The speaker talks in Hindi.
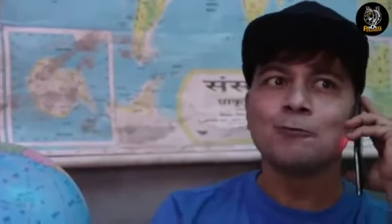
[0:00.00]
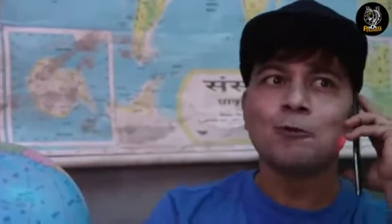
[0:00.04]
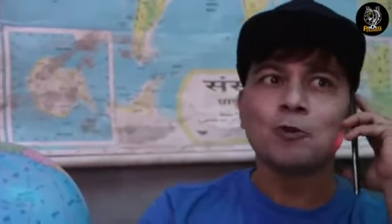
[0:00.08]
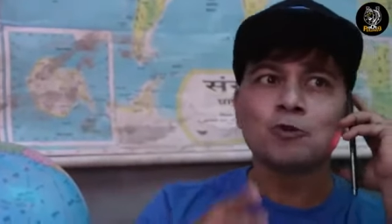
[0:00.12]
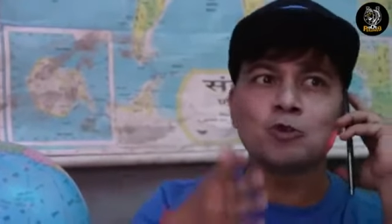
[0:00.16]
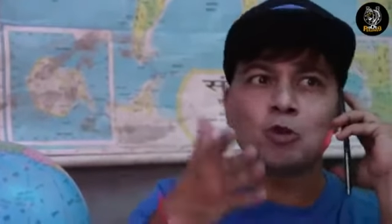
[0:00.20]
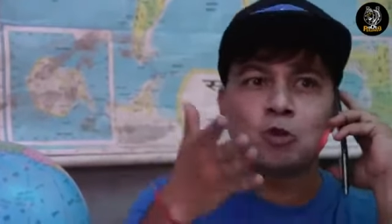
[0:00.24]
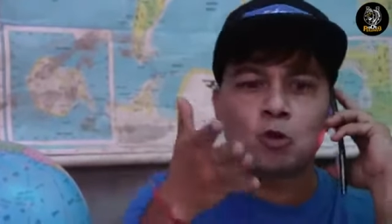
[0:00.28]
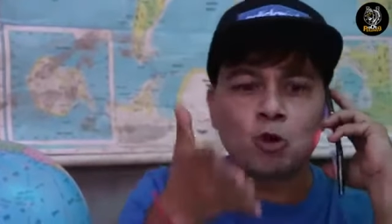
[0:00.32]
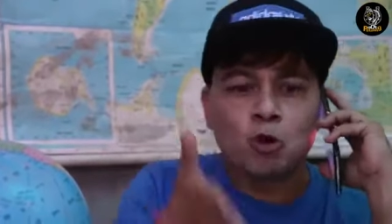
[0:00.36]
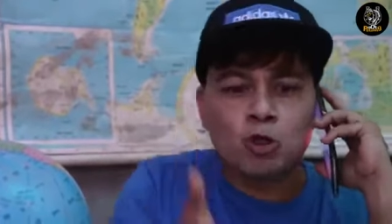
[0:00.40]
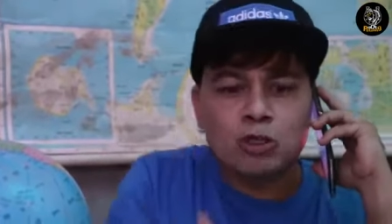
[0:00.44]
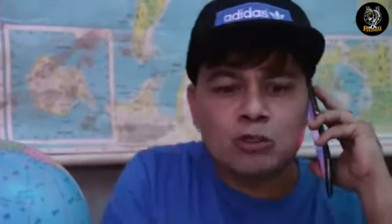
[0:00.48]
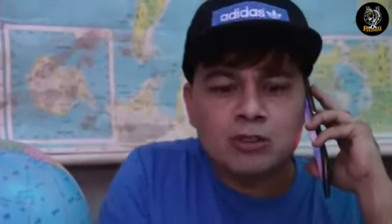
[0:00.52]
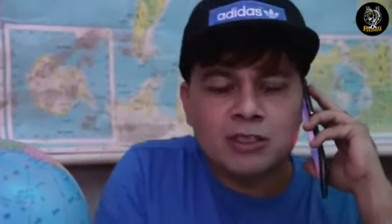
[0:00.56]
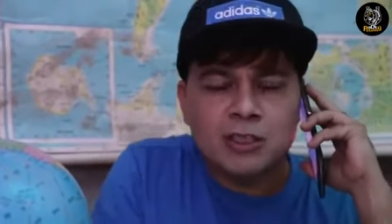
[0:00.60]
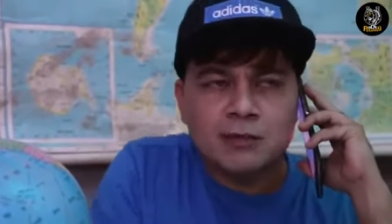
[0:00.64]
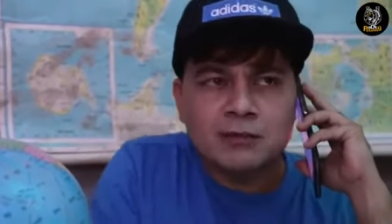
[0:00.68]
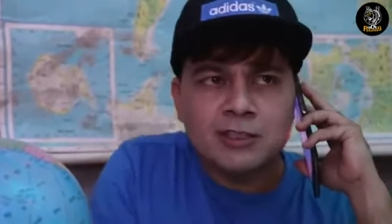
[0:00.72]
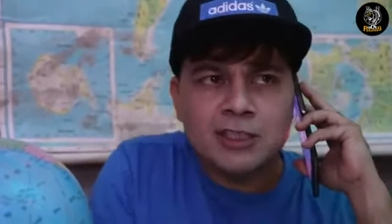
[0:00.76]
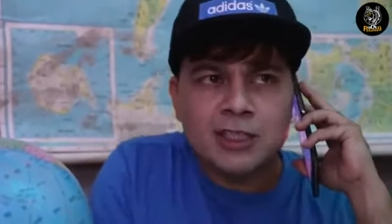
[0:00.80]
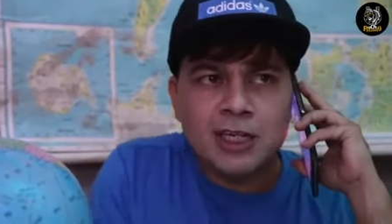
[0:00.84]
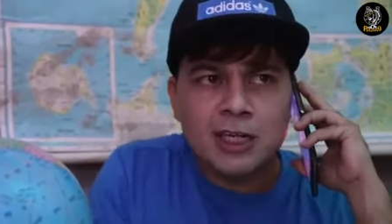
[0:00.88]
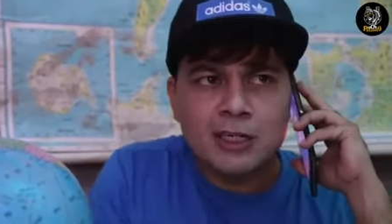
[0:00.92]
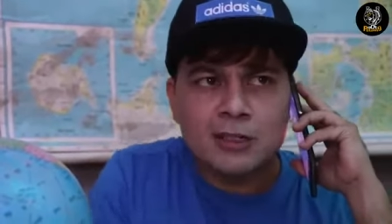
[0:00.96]
वो तो खुद
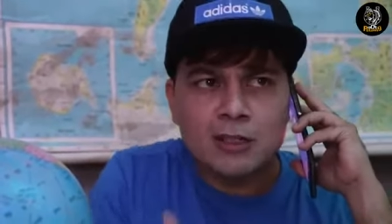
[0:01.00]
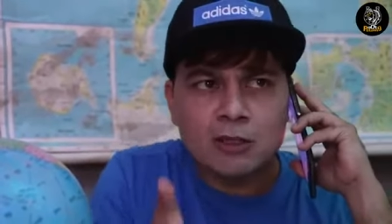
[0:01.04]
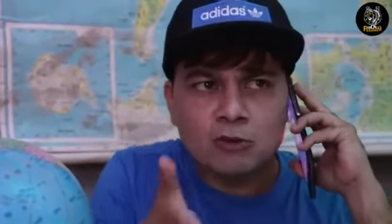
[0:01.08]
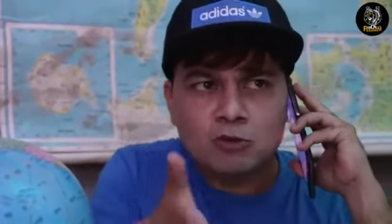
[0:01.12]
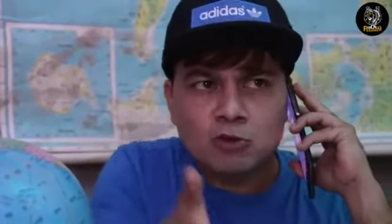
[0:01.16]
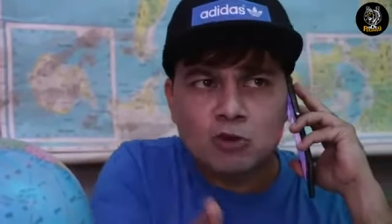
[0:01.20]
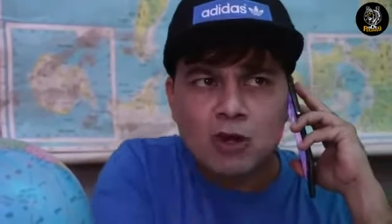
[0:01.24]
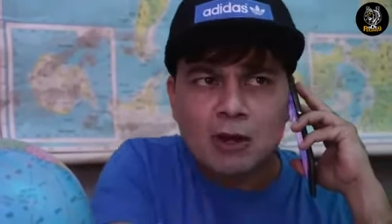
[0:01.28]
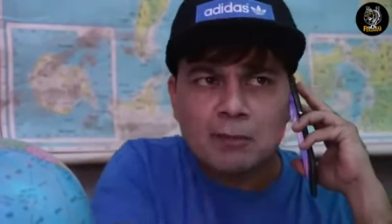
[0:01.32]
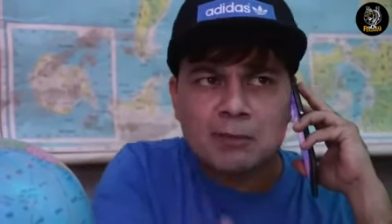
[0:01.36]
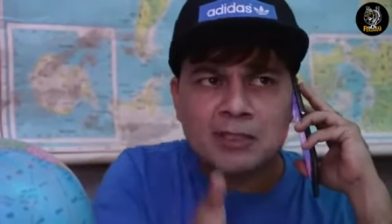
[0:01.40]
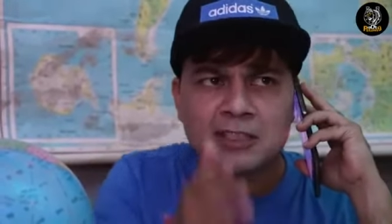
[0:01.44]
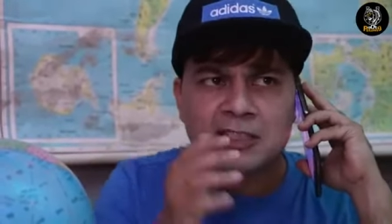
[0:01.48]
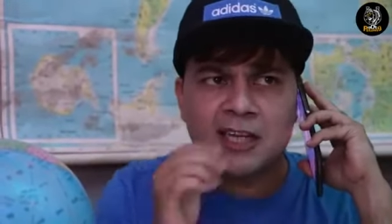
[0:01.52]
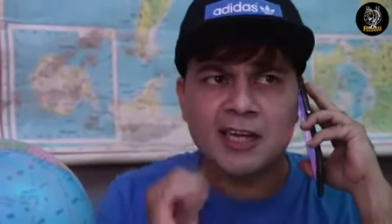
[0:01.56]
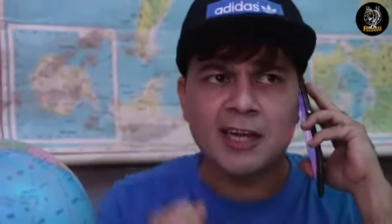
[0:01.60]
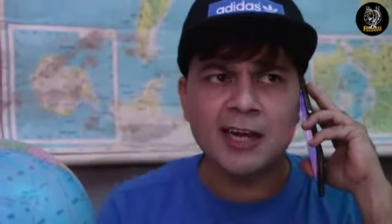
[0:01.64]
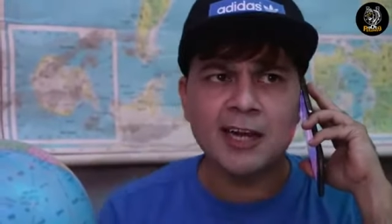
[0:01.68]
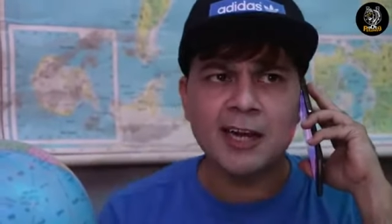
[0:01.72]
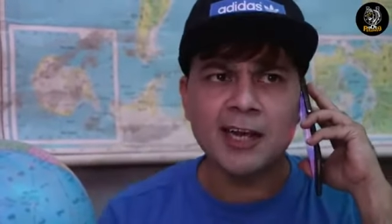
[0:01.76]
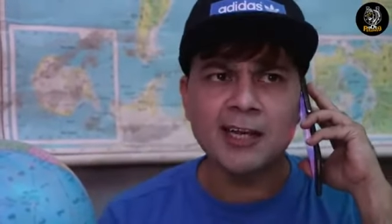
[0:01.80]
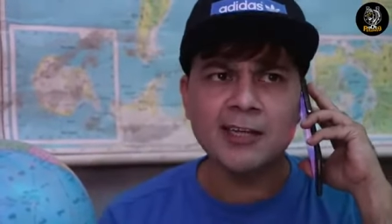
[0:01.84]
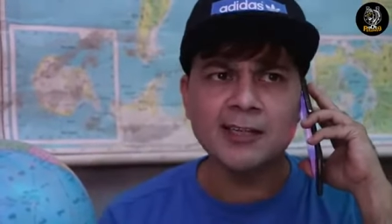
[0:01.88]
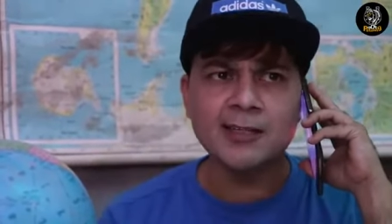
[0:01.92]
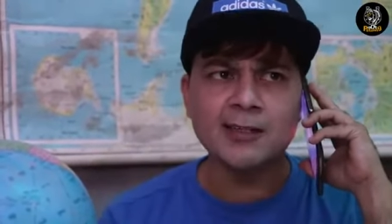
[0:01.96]
शिव जी के लिए धतूरा पीसे
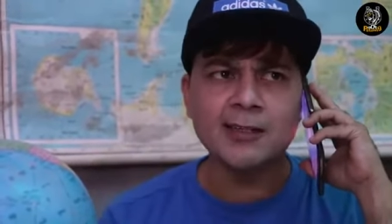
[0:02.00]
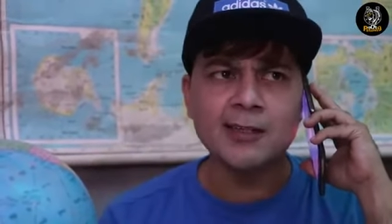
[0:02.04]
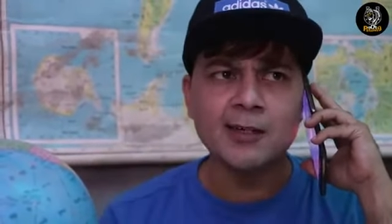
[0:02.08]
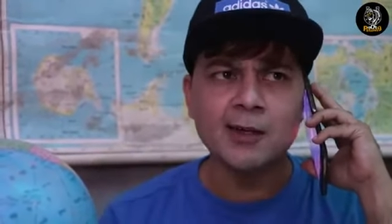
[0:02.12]
करे